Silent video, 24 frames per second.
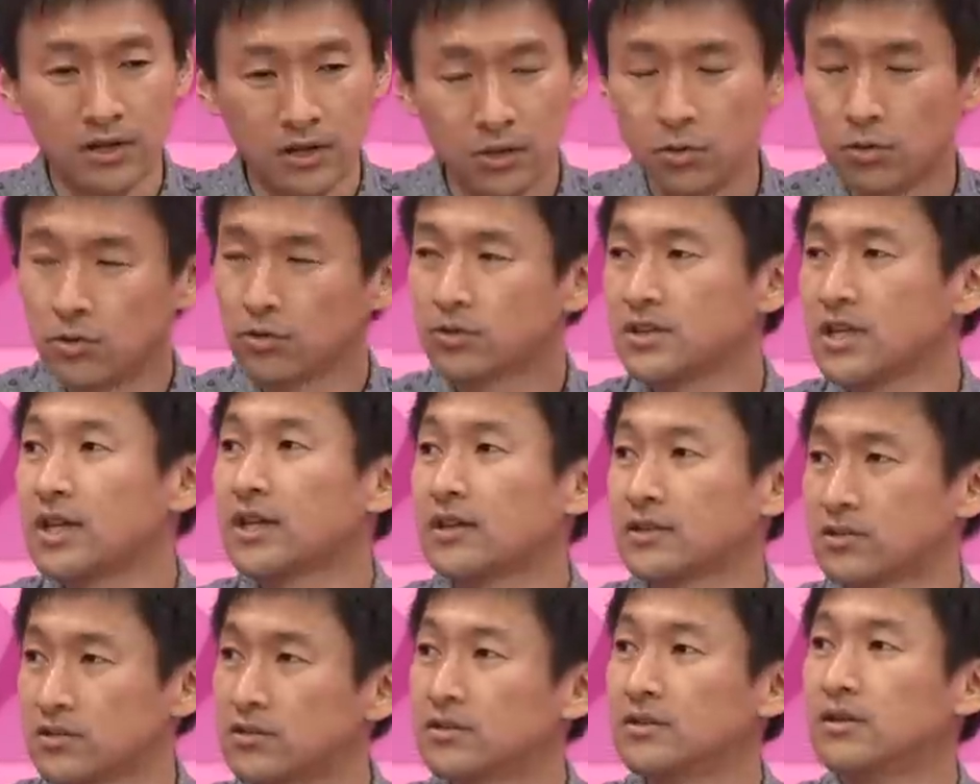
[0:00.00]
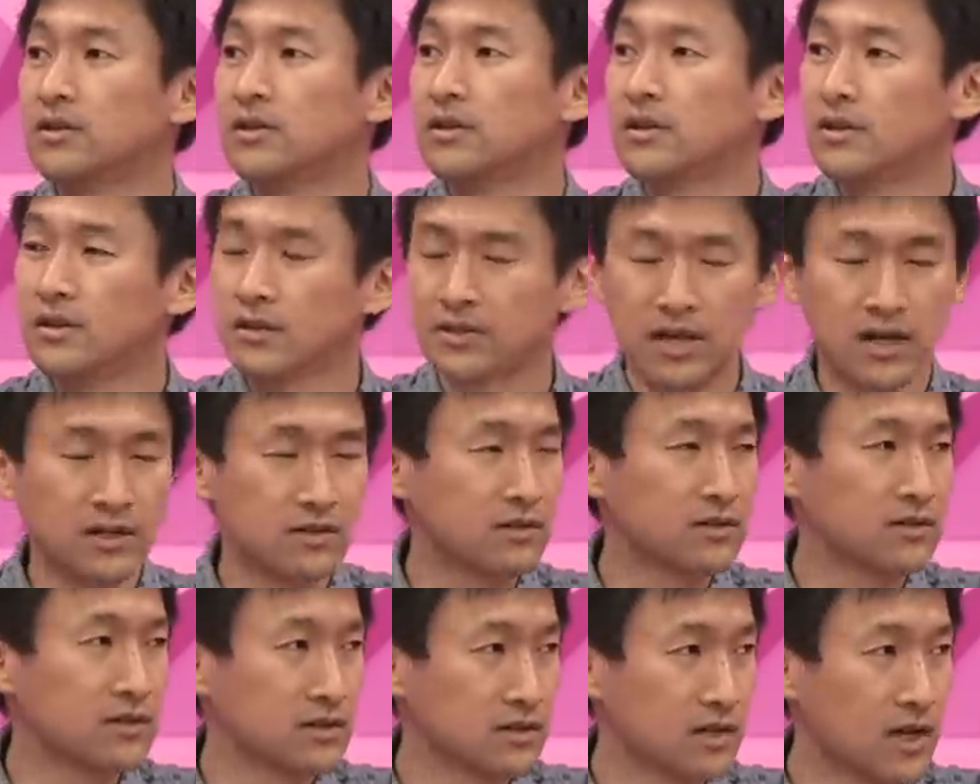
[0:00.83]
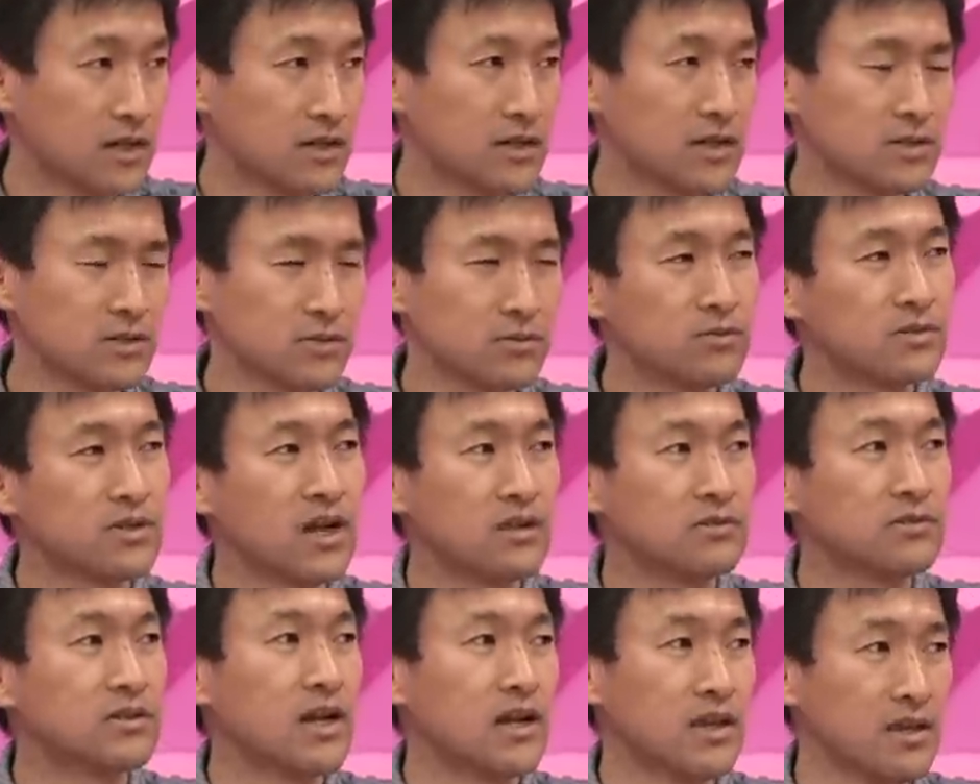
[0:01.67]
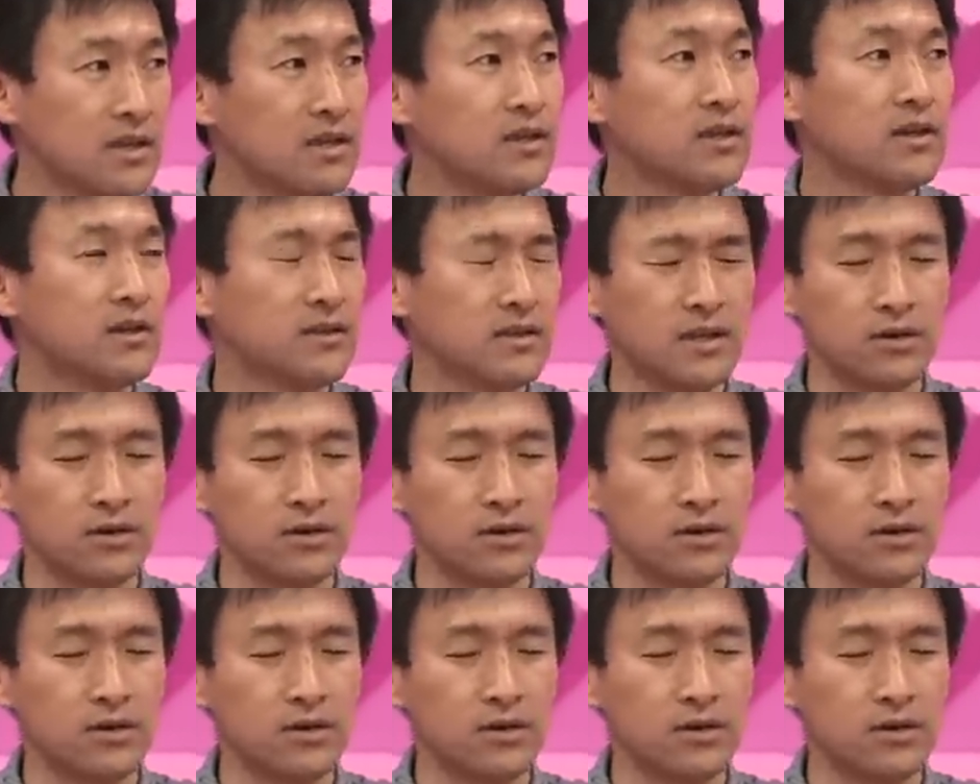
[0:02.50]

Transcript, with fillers: 共同生活、各各家族の拡大、はい、